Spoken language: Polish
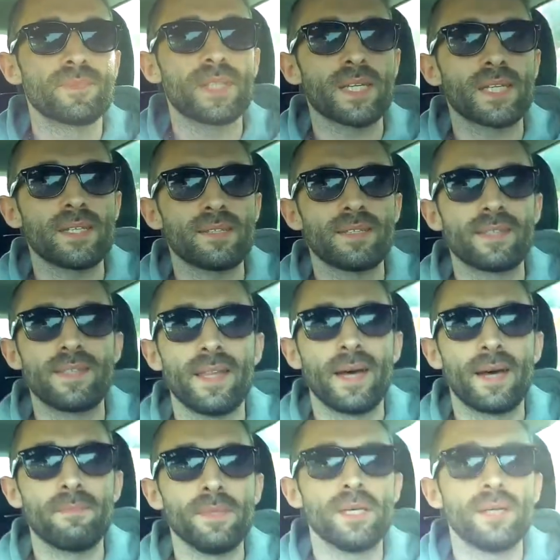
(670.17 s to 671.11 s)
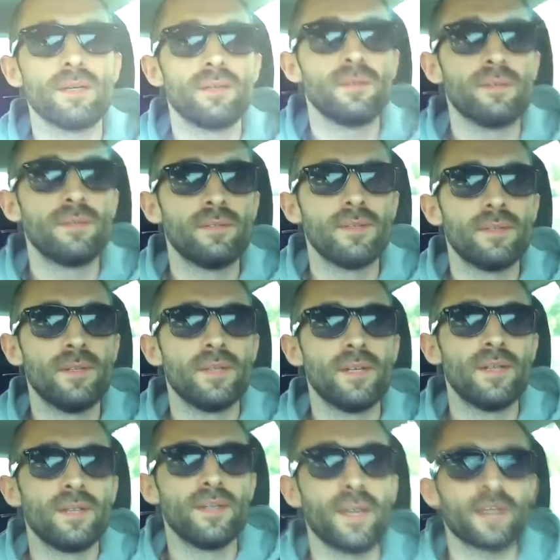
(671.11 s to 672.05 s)
takie znamie,
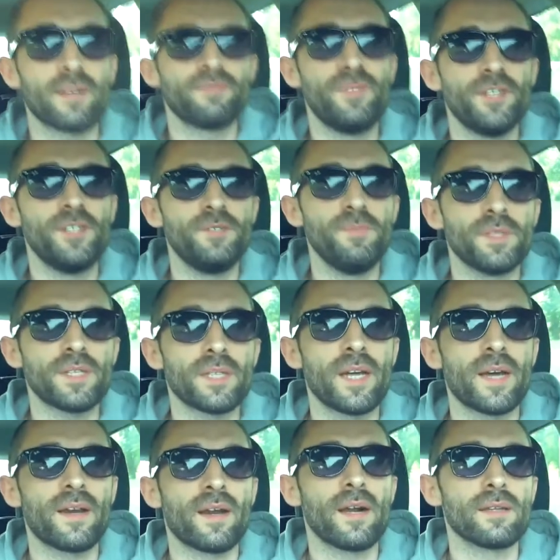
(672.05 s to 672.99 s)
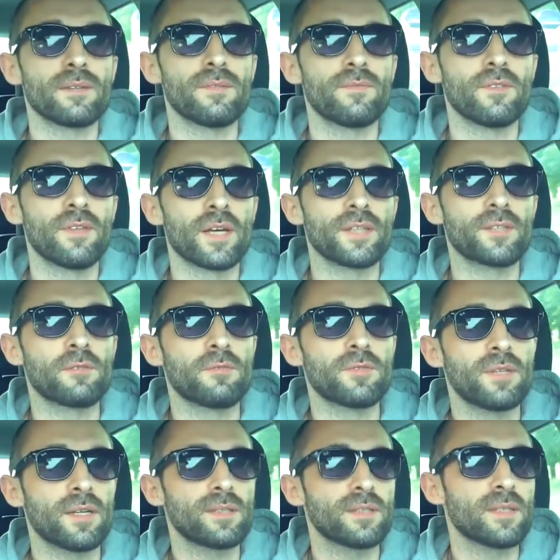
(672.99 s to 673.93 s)
jak Wiedźmin Geralt w dodatku
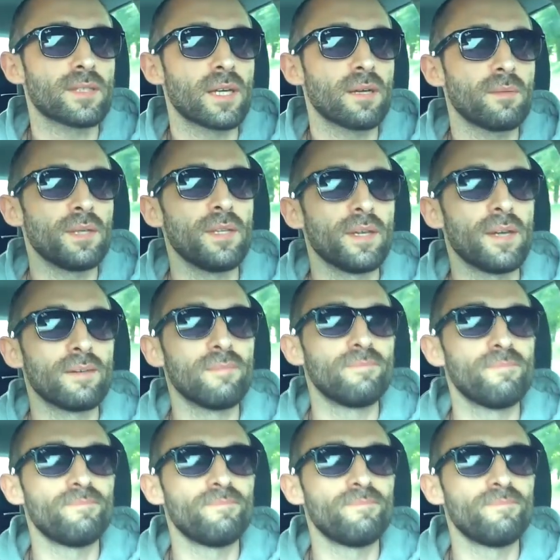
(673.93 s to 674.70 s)
Serce z Kamienia.